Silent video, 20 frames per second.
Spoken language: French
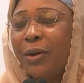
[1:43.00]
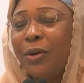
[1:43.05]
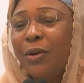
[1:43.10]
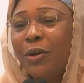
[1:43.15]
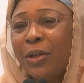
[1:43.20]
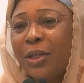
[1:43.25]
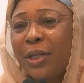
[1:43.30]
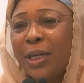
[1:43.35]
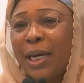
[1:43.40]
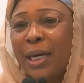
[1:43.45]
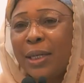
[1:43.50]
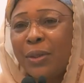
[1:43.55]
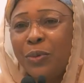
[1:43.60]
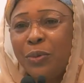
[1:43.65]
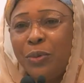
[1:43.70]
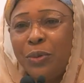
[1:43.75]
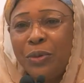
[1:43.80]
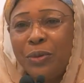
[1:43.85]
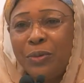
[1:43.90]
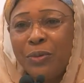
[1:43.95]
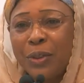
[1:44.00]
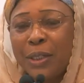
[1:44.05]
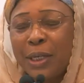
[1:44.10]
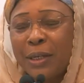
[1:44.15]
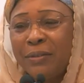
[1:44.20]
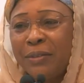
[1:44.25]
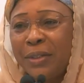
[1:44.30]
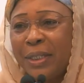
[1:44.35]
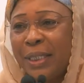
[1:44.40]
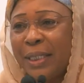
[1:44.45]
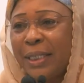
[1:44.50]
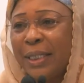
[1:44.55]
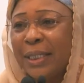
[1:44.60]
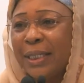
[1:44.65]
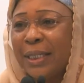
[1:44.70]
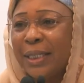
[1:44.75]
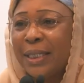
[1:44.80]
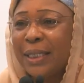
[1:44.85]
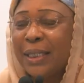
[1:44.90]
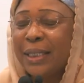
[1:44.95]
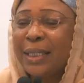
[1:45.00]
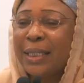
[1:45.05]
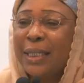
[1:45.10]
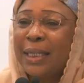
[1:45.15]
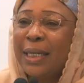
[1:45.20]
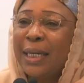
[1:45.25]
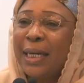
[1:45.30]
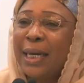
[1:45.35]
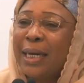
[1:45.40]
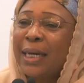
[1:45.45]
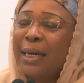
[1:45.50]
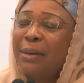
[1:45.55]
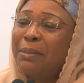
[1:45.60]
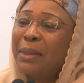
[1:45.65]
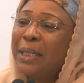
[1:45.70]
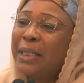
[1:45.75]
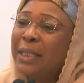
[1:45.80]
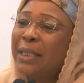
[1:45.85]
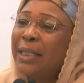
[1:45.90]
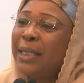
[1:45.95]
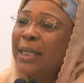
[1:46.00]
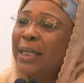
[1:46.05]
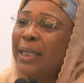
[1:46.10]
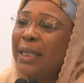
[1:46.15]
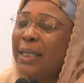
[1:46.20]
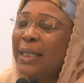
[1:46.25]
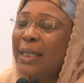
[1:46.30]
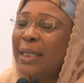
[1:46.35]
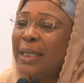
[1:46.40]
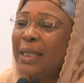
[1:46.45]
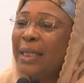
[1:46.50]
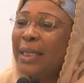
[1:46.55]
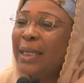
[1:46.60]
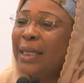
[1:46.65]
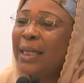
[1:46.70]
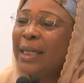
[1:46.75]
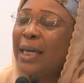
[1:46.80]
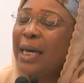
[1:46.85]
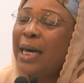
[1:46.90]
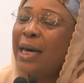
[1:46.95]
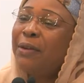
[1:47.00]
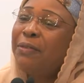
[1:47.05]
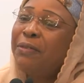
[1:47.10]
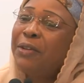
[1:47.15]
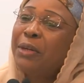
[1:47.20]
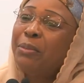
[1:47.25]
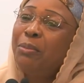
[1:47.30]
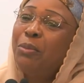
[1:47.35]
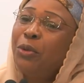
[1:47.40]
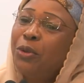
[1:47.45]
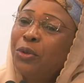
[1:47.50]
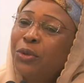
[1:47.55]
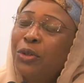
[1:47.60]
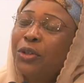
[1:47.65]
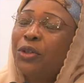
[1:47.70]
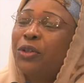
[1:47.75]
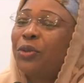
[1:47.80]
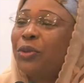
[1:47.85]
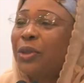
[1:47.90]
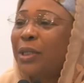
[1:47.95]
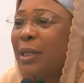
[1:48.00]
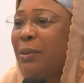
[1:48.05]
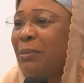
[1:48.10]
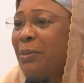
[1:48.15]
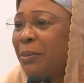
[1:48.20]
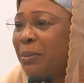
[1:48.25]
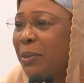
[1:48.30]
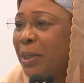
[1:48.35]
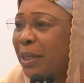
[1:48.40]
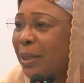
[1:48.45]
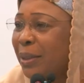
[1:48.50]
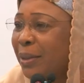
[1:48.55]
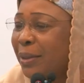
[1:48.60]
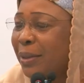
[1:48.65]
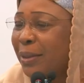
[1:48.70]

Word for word: L'autre atout que vous avez, c'est la capacité à faire plusieurs choses en même temps.